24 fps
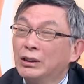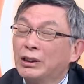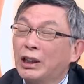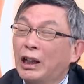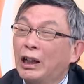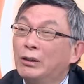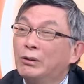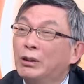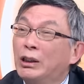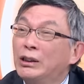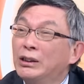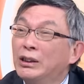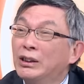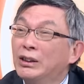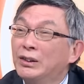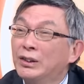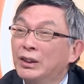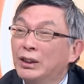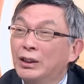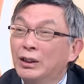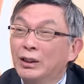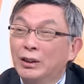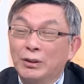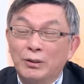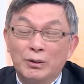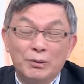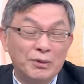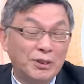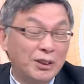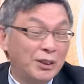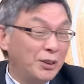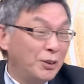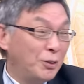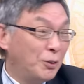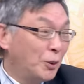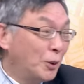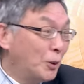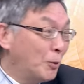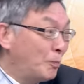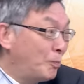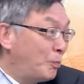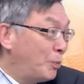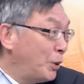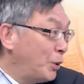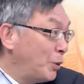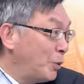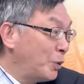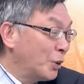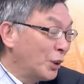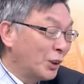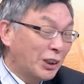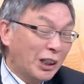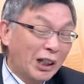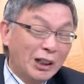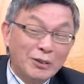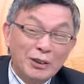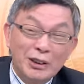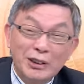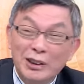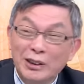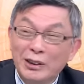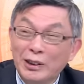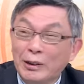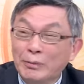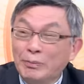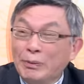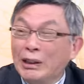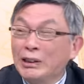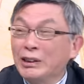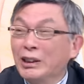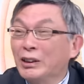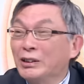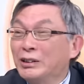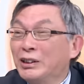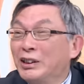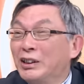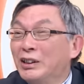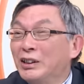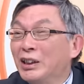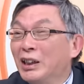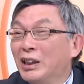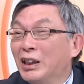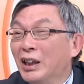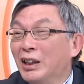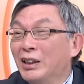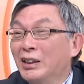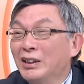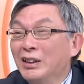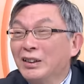台湾的这个我们曾经有一个比喻啊，台湾的这个半导体业，